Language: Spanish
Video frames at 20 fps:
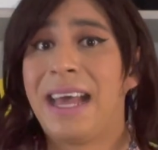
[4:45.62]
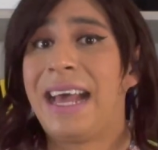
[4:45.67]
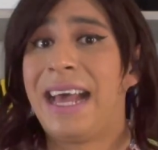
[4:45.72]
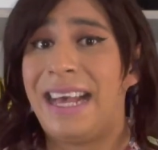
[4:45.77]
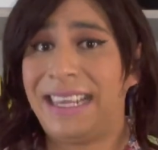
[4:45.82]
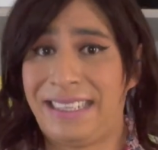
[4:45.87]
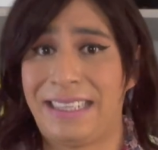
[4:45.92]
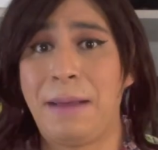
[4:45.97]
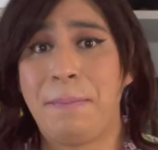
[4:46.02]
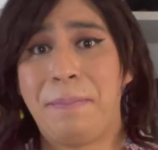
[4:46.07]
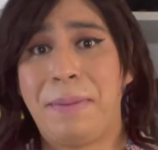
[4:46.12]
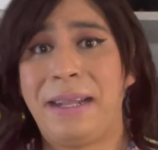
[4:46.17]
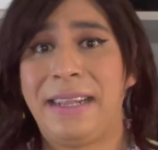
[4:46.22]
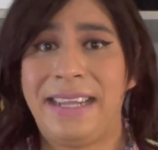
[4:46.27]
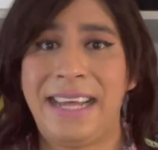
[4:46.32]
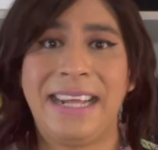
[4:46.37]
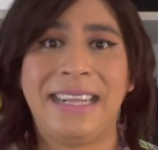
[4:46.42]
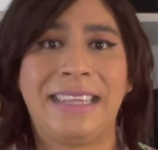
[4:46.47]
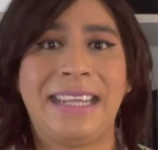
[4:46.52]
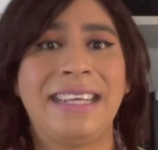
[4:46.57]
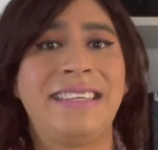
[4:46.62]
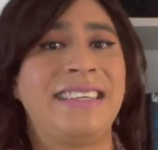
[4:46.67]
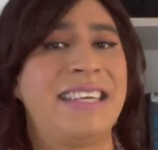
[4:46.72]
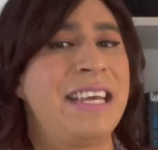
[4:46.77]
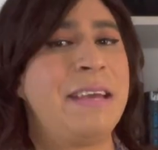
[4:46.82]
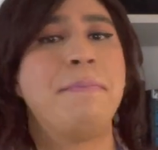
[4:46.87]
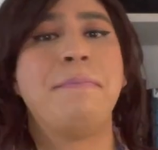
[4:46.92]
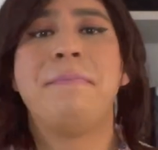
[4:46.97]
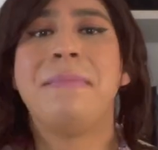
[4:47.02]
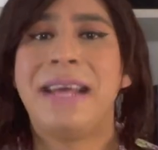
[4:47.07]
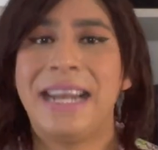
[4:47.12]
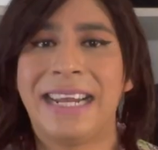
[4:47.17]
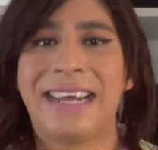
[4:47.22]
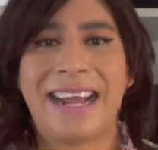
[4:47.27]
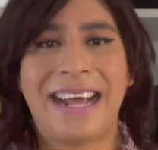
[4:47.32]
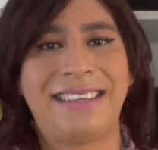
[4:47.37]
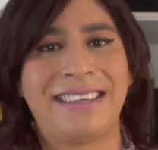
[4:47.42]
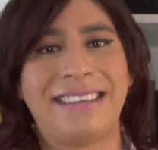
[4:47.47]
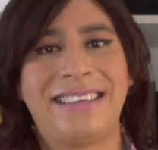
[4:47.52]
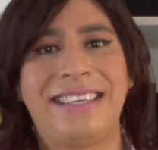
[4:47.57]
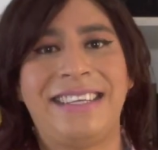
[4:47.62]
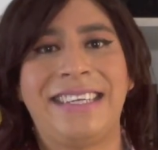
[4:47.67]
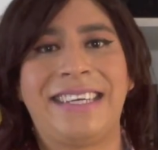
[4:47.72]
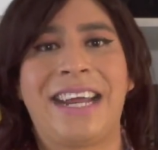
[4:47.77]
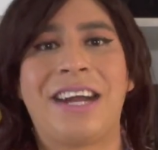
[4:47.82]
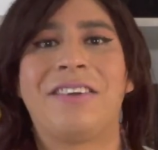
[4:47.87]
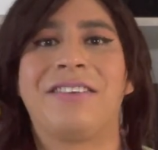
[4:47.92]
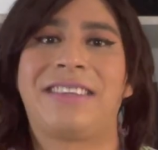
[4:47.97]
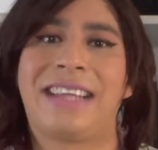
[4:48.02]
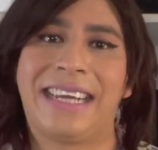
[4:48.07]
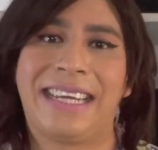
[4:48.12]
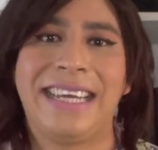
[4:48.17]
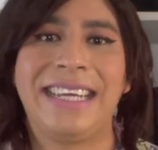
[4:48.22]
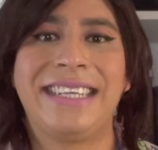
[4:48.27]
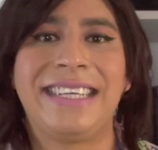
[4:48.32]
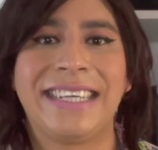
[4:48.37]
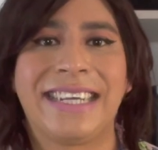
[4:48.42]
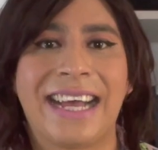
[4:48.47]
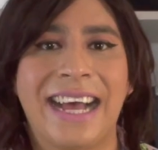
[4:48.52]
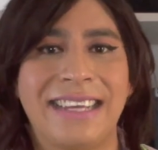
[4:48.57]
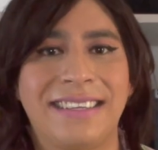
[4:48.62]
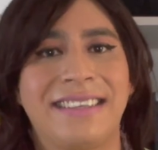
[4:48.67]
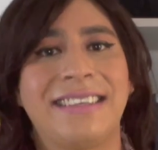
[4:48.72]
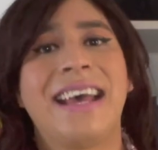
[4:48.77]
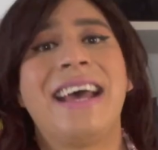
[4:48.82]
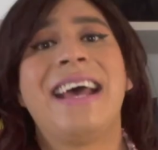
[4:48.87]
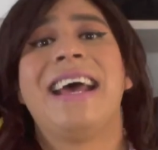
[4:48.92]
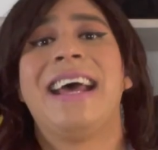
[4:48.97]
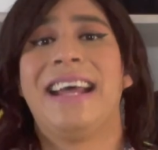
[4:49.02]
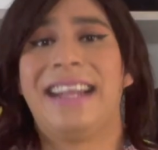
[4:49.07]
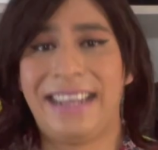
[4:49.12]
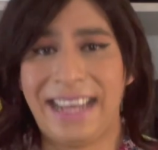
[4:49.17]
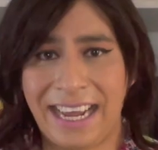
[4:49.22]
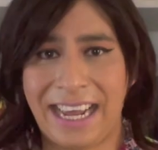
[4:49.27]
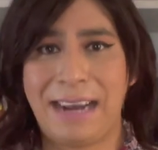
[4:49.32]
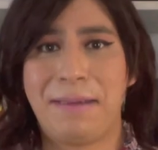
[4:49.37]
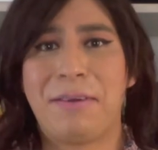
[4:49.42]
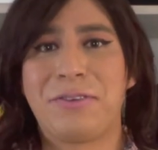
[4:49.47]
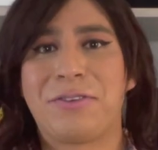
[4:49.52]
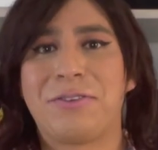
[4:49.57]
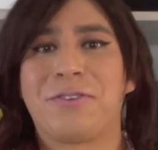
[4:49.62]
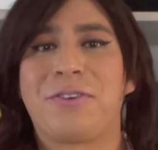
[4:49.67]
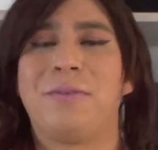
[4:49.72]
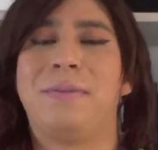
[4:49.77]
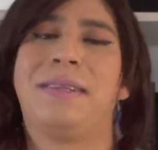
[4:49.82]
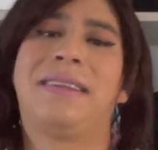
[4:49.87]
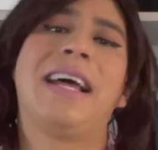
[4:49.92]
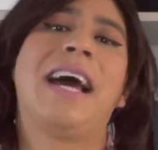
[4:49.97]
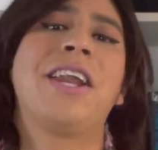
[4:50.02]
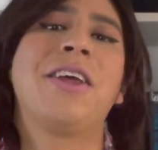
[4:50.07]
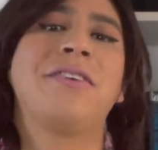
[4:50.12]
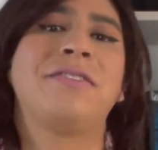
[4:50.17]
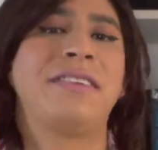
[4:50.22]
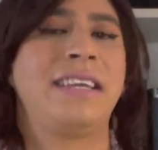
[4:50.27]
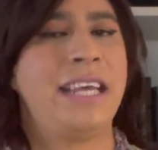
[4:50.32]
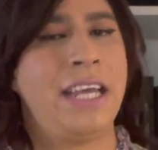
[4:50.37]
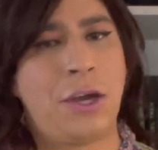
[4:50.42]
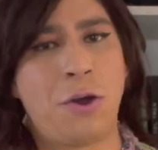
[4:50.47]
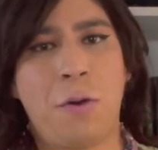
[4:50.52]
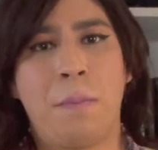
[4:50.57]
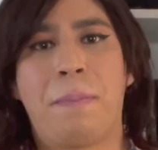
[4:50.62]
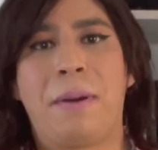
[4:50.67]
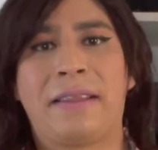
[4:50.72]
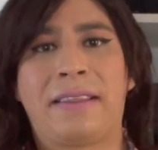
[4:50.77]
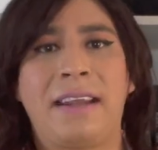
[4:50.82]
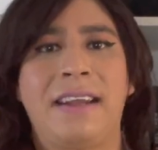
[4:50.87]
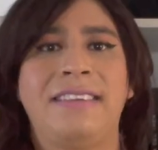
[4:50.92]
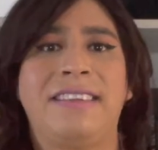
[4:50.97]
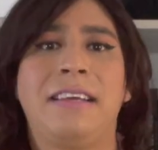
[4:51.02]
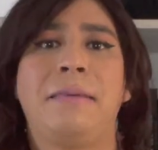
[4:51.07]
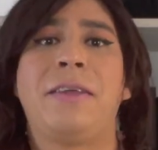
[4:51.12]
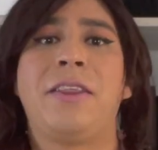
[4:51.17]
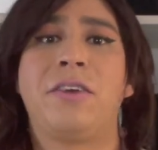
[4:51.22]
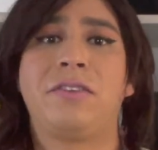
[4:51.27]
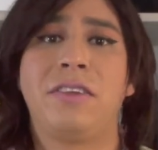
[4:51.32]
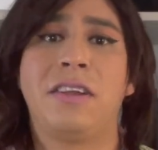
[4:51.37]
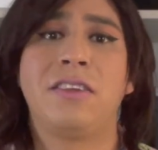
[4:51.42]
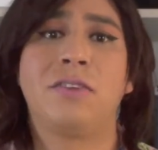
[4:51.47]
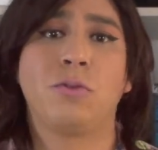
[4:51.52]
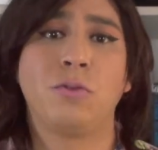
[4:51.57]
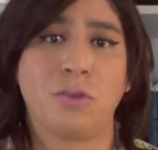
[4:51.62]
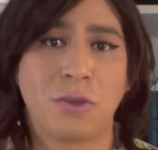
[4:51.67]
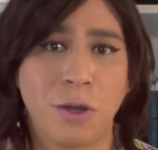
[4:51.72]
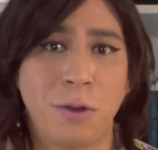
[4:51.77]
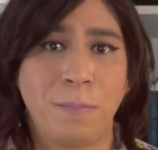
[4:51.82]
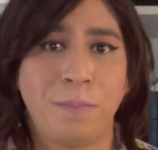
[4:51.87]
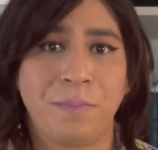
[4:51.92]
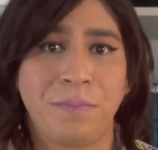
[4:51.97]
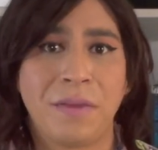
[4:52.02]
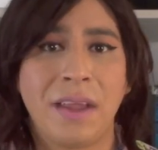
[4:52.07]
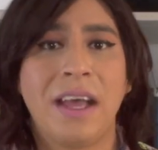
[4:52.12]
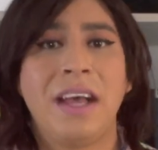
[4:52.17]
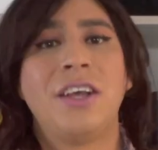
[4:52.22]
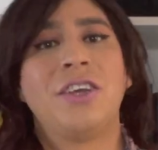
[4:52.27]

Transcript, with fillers: Estén pendientes y mil gracias si llegaron hasta aquí, chicas. Déjenme sus comentarios y compartan este video si les gustó.